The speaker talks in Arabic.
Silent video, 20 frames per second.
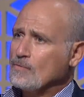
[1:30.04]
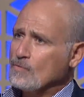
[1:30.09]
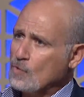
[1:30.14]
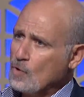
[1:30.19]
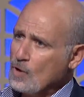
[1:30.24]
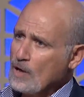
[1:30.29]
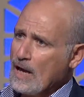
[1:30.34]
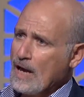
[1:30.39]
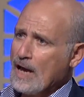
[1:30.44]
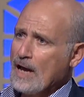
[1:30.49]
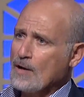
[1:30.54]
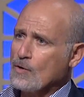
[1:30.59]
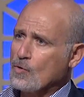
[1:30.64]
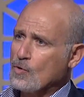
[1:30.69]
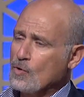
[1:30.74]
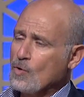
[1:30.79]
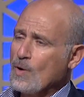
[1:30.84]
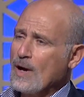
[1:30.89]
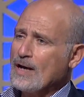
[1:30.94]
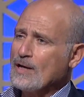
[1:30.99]
كل
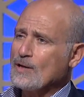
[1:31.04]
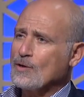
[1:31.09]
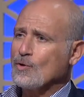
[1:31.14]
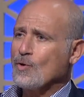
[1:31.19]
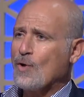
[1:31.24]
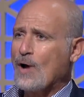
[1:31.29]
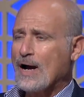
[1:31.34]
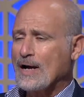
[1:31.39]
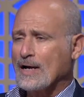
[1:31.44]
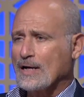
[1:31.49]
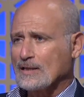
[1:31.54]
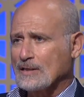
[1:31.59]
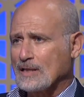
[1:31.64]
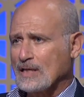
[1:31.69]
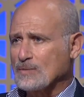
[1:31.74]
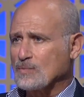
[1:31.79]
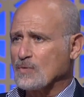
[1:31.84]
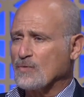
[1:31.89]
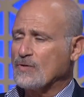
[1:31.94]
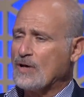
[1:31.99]
كل واحد له حاجة
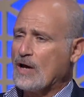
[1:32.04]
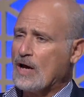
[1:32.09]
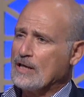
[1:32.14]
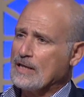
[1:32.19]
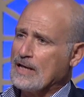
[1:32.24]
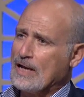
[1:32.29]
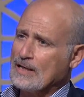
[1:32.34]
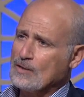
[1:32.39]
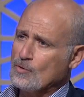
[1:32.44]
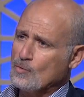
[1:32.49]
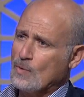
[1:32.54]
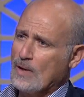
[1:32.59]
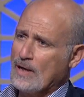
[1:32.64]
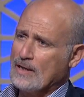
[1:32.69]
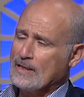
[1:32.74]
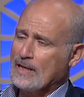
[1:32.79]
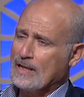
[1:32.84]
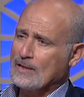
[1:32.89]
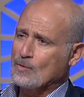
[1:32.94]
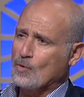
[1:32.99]
تناسبه في حتى عند
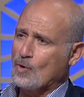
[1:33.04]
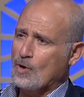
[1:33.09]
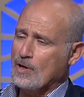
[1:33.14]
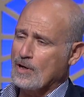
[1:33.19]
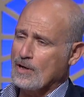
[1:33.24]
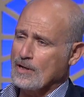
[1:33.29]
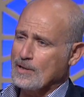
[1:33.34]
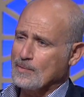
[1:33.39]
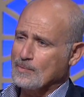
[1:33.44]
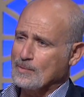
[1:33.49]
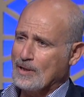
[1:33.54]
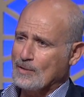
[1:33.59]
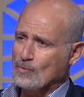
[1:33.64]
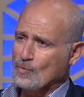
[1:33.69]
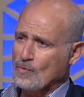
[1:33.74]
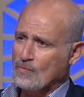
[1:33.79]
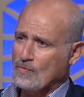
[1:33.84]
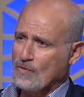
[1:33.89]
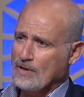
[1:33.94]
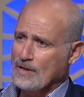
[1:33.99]
واحد عنده قرنيه
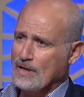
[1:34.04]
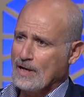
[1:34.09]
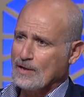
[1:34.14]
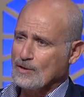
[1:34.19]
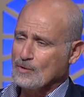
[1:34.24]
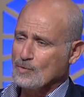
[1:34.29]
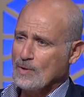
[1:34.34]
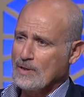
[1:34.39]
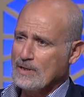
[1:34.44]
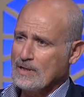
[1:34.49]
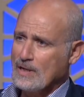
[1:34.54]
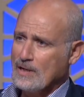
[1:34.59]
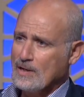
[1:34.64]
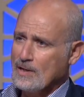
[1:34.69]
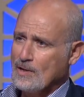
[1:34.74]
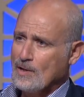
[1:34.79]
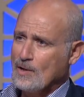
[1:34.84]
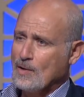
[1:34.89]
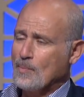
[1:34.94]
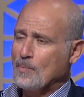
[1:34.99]
بتاعته رفيعة شوية
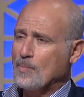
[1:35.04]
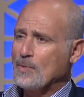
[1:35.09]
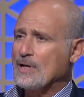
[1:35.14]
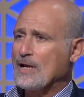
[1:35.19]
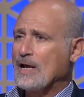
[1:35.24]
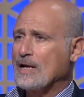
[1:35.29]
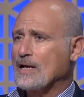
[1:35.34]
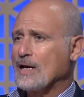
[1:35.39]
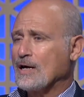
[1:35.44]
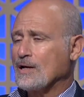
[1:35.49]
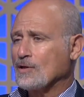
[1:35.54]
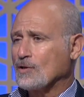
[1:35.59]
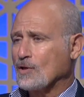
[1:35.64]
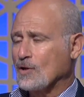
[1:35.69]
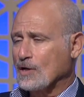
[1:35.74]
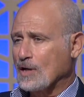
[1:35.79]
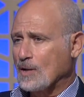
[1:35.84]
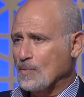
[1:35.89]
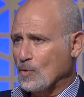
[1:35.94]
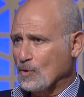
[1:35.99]
بنلجأ
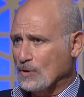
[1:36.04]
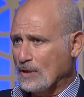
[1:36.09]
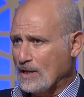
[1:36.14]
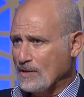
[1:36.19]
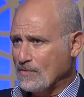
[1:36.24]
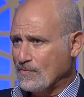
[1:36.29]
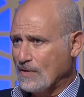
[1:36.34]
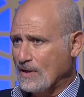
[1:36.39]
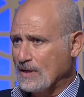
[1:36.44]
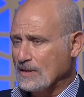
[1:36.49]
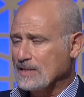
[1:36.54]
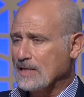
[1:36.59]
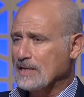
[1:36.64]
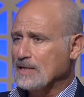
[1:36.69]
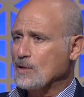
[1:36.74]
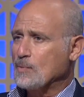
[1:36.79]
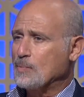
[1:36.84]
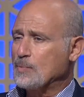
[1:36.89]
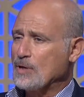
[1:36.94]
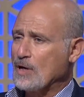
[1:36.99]
لطريقة مختلفة
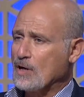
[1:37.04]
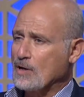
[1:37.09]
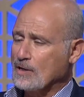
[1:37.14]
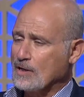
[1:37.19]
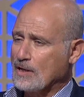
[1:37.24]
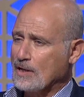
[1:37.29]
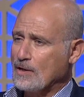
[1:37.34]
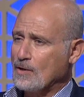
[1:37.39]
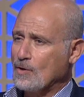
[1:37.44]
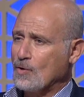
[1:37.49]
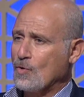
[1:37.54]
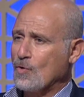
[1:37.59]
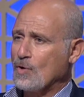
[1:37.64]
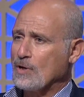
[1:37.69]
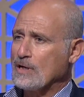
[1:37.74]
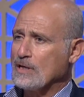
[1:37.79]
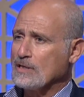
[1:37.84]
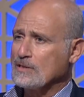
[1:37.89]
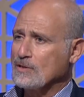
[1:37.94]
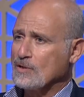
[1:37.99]
زي البي ار كي اللي هو
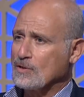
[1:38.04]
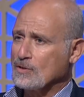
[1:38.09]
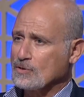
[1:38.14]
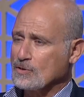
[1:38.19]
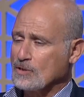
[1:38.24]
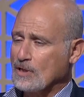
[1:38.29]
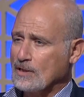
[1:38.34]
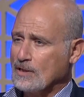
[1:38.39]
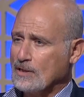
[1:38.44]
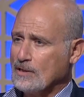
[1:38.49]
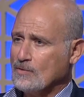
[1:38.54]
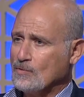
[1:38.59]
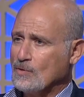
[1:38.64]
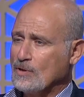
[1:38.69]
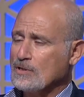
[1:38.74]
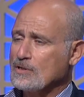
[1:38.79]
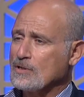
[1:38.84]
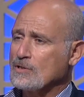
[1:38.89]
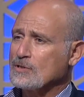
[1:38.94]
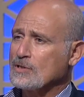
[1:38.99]
الليزر السطحي
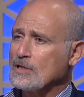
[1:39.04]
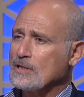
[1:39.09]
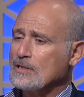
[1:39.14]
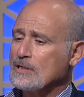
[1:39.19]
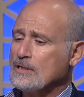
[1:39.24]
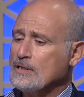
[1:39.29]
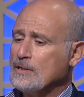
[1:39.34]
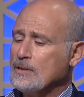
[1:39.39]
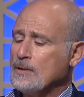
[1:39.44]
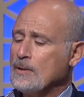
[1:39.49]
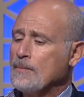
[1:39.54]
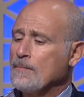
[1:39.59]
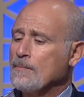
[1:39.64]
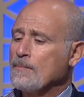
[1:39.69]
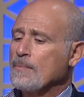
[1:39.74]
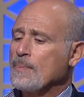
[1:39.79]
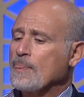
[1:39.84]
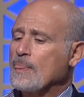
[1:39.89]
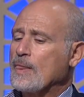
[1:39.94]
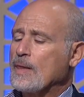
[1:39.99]
والليزر السطحي
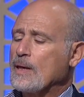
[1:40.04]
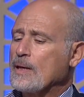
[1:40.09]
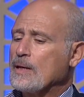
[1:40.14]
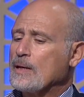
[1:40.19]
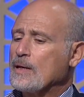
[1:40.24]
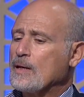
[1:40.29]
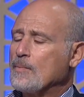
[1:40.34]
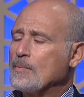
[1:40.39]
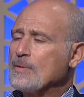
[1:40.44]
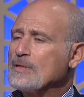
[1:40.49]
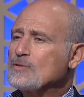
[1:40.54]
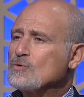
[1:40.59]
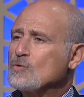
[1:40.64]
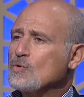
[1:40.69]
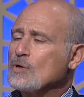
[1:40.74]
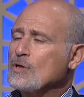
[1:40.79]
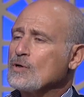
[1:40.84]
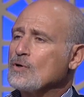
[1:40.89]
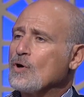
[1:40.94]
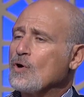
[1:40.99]
آه،
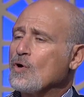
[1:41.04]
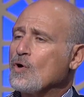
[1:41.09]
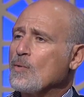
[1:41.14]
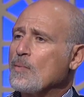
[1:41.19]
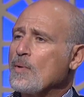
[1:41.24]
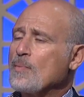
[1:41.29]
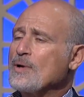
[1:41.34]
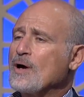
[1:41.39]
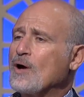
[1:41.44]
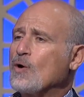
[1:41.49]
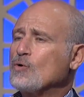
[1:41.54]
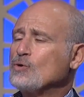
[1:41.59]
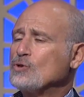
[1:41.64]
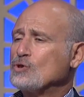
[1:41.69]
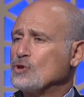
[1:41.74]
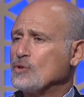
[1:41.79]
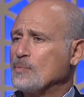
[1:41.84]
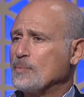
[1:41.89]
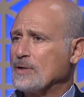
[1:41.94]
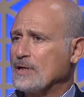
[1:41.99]
ميزته ان هو ما
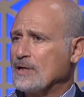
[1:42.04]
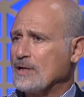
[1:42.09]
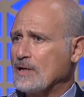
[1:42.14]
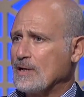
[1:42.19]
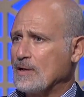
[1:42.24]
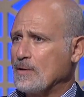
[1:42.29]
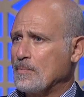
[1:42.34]
بياخدش من